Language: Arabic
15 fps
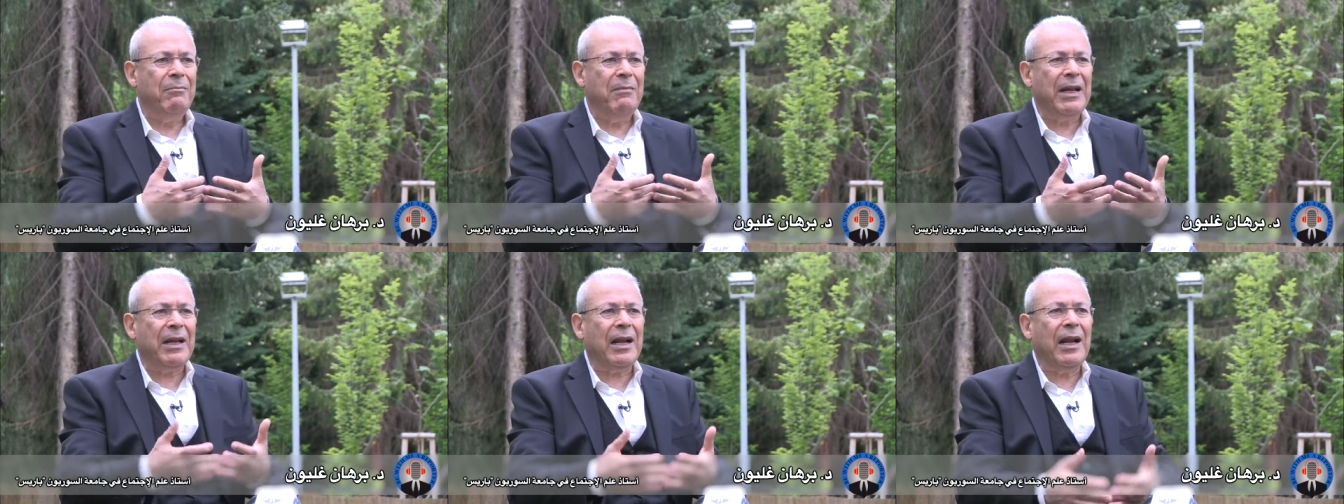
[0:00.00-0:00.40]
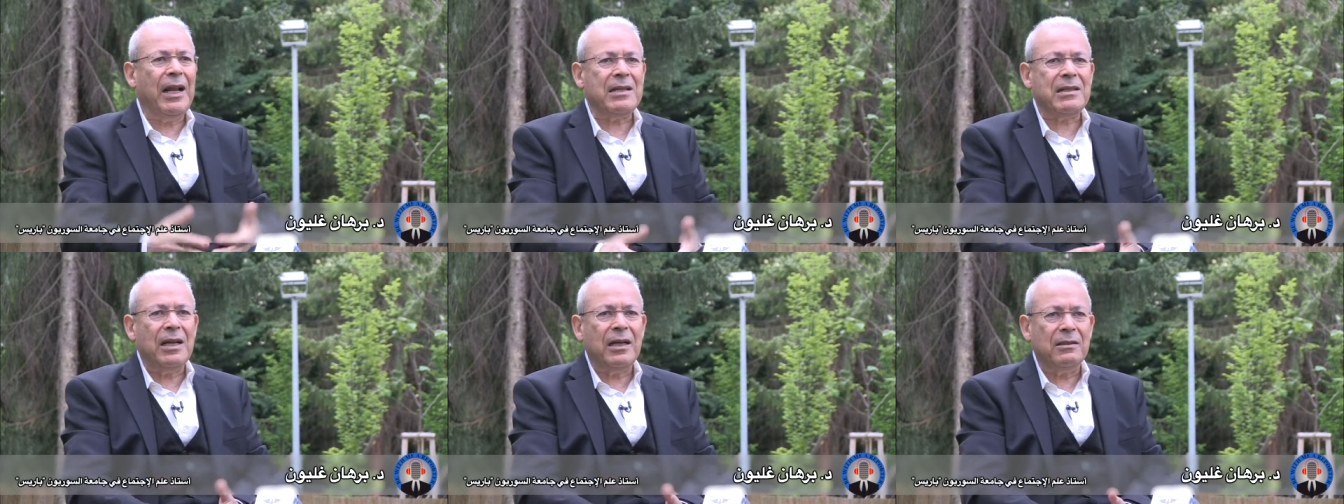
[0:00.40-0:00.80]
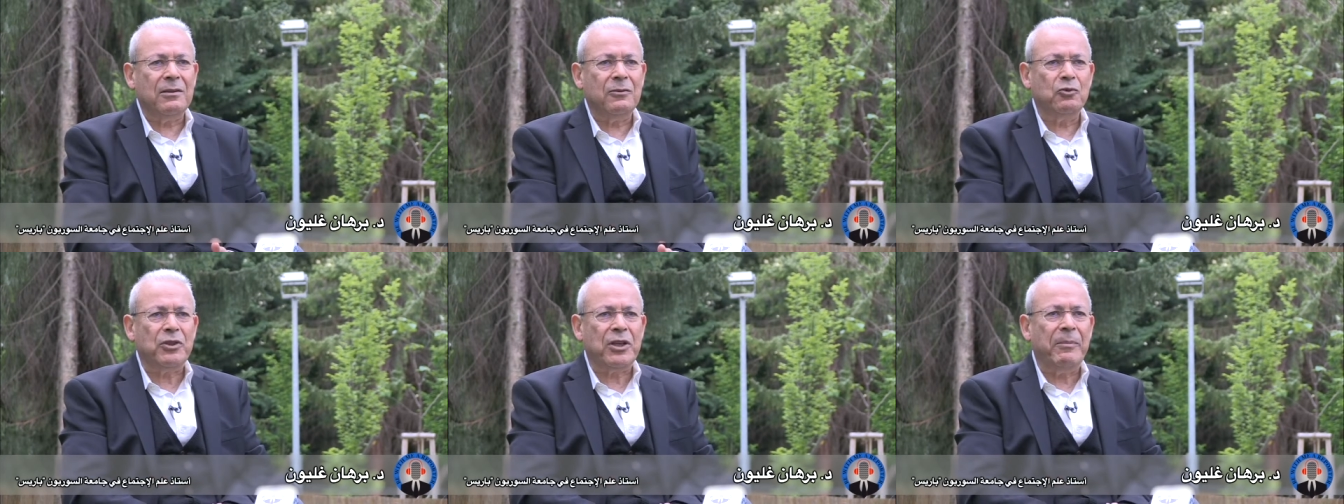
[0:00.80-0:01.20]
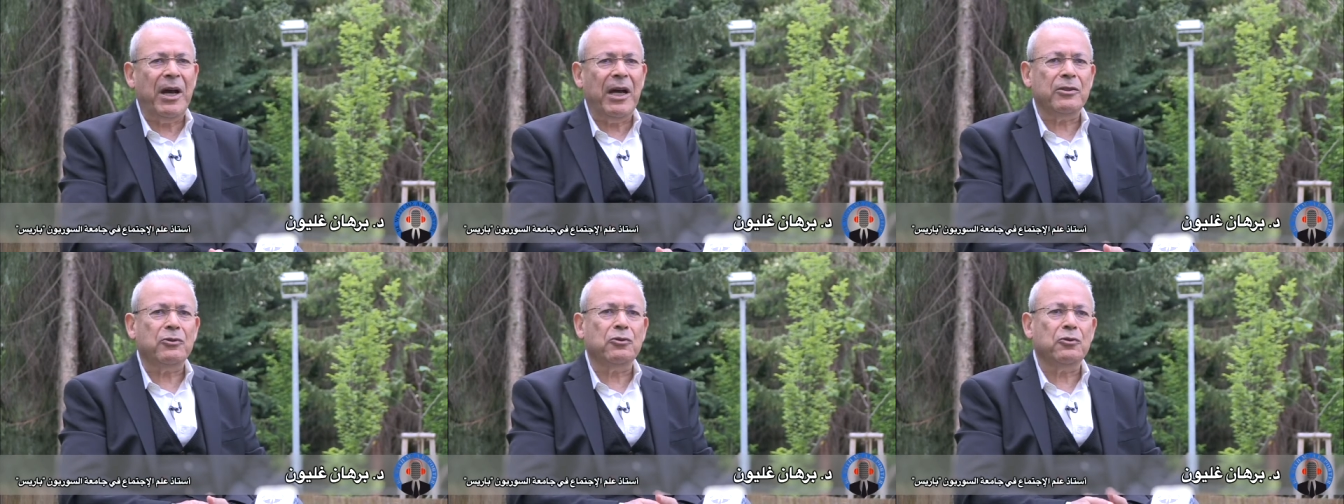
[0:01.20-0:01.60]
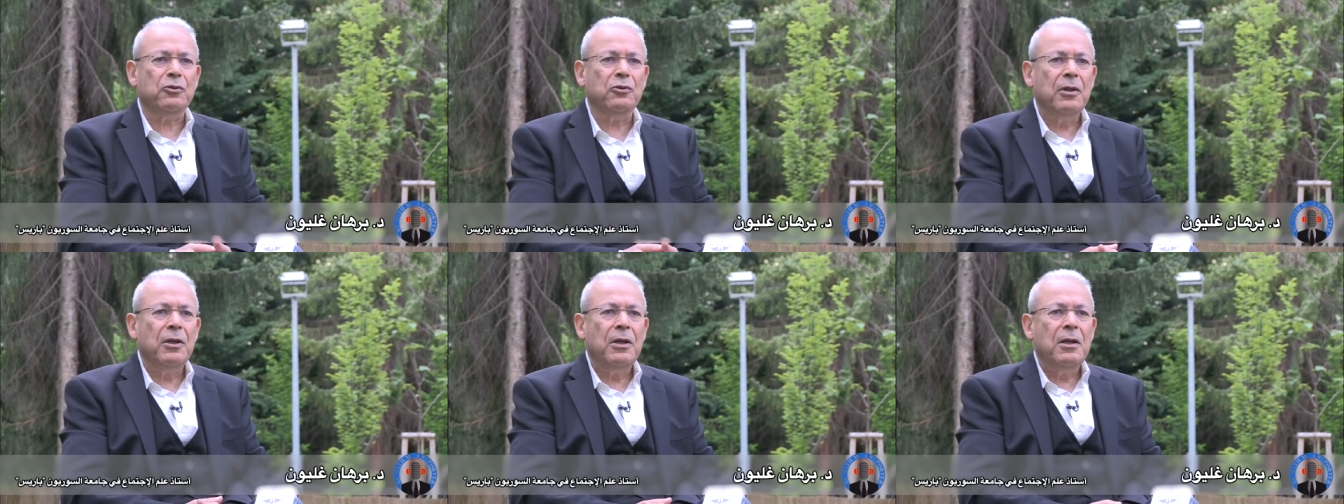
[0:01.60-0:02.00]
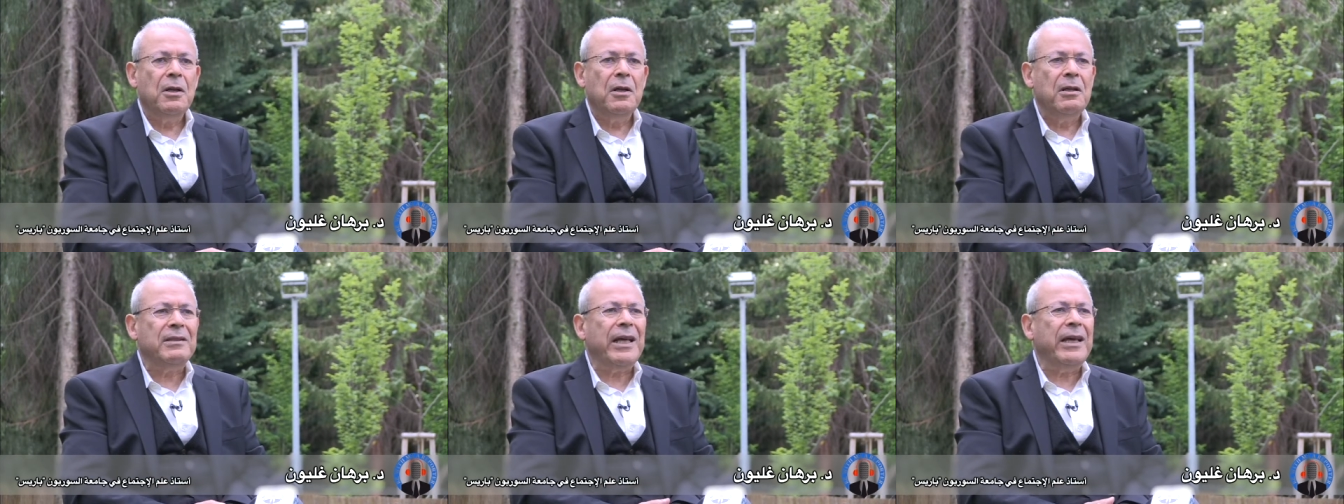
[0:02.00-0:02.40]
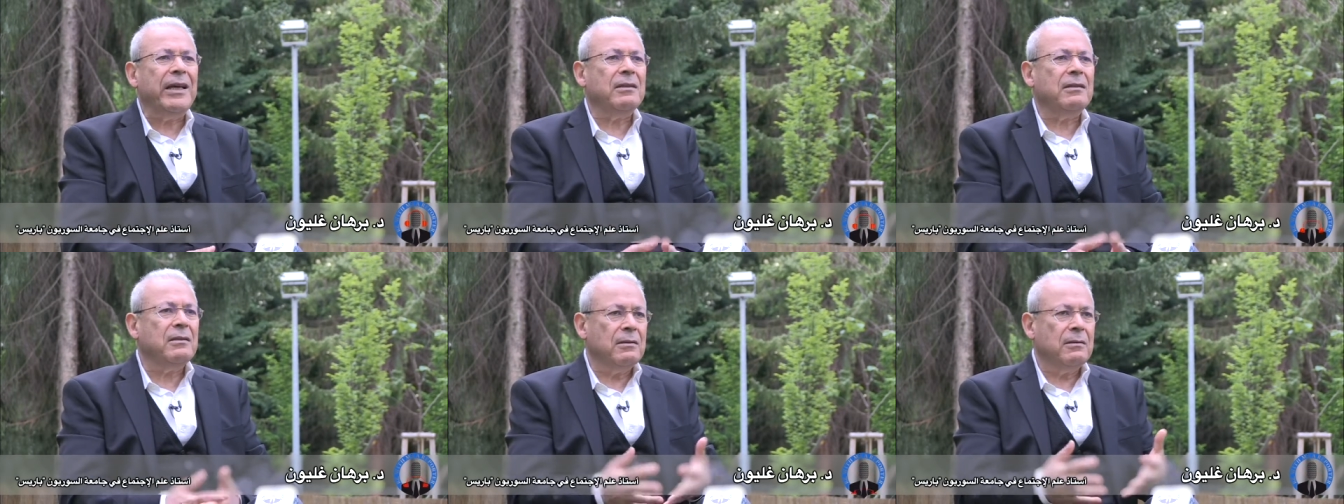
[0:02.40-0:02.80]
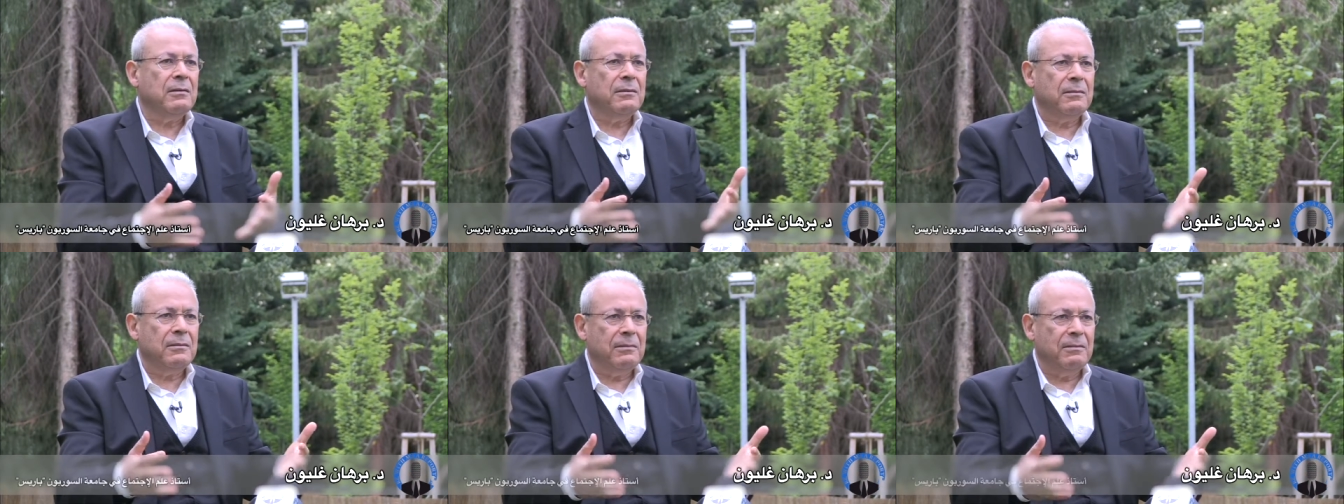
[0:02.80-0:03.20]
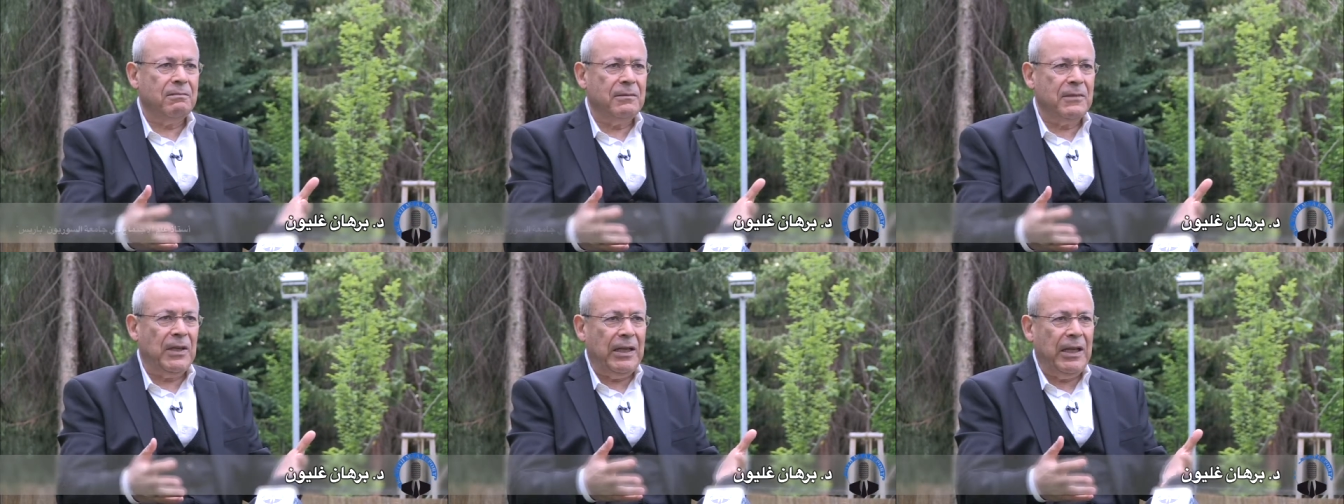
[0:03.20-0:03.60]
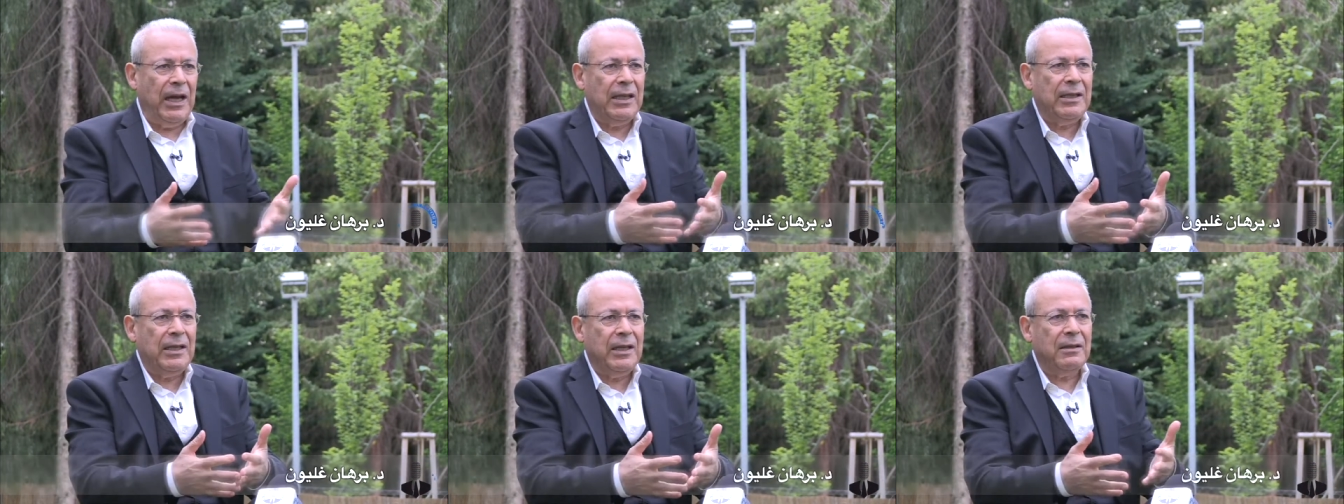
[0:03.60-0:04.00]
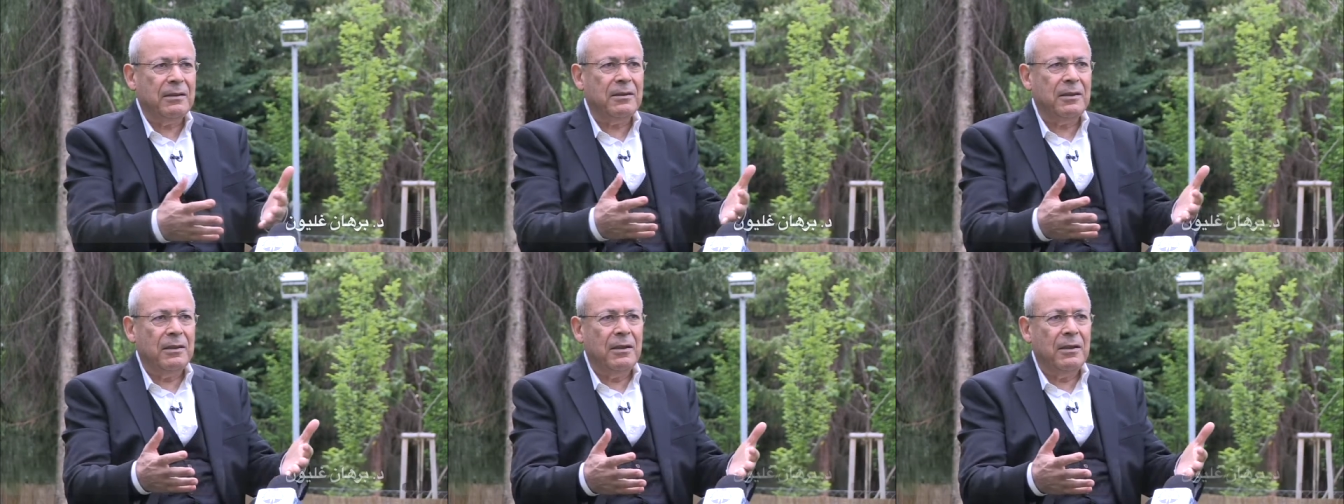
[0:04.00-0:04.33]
ملك الاسد وجماعته انتهت يعني هذا